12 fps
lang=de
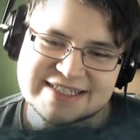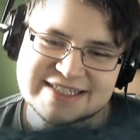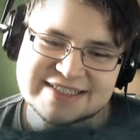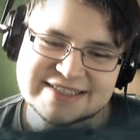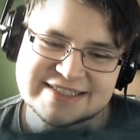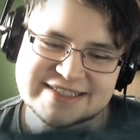
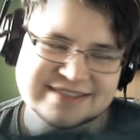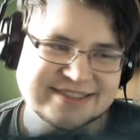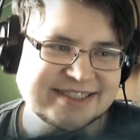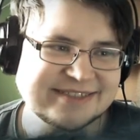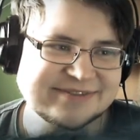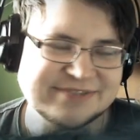Ich, ich,
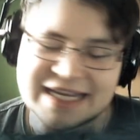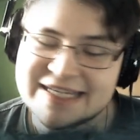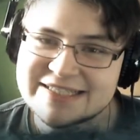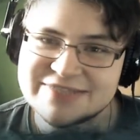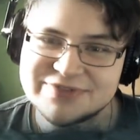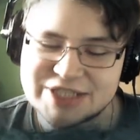vielleicht
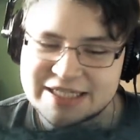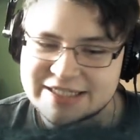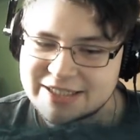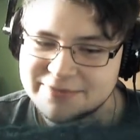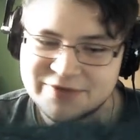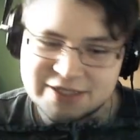ist es
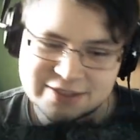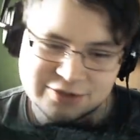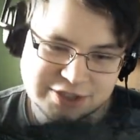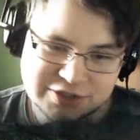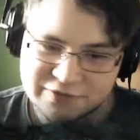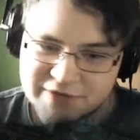verständlich. Ich habe vielleicht noch
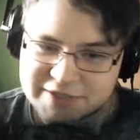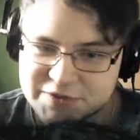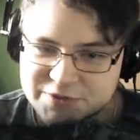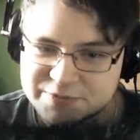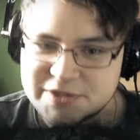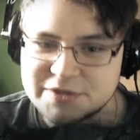nicht so weit
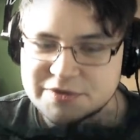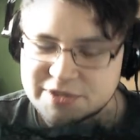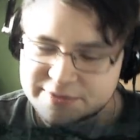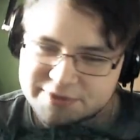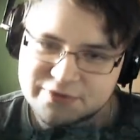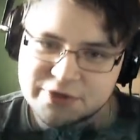gespielt und ich
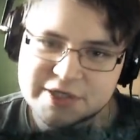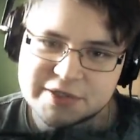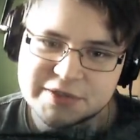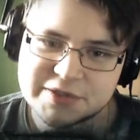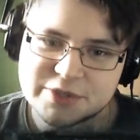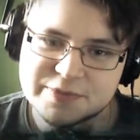habe die Vorgänge
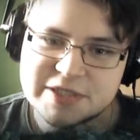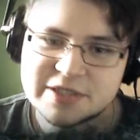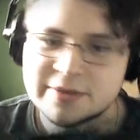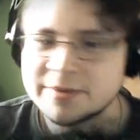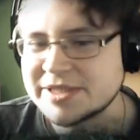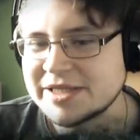nicht gespielt,
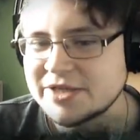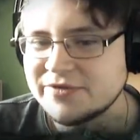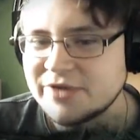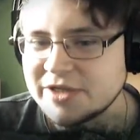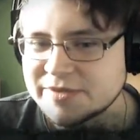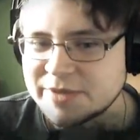aber bis jetzt
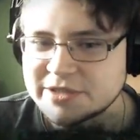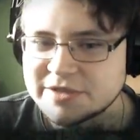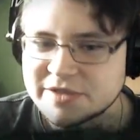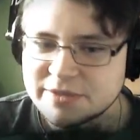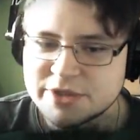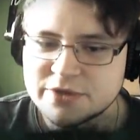gefällt es mir eigentlich
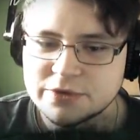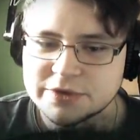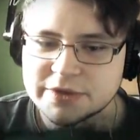ziemlich gut.